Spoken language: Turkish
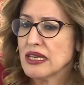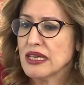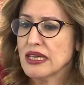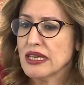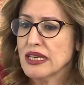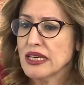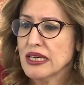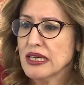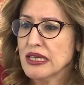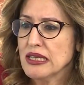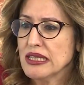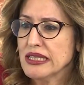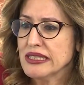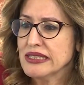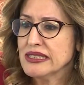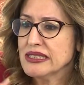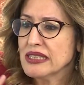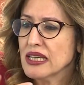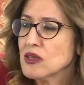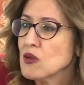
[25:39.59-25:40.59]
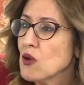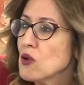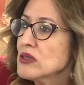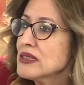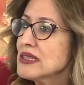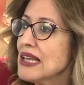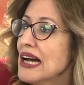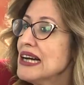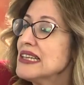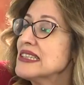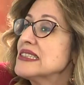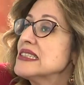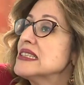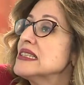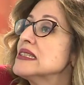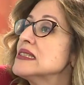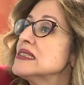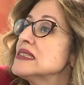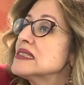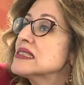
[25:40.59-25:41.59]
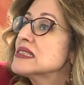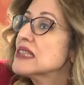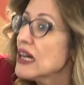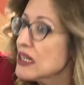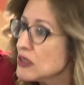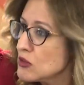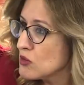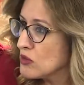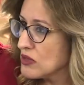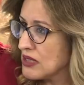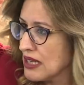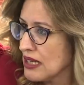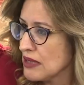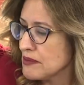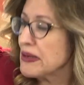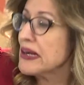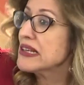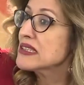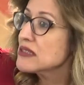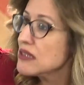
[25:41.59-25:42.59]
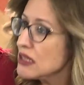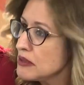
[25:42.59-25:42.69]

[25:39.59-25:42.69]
Ee, Tedavisi sekonder de zor. zatürre yapar.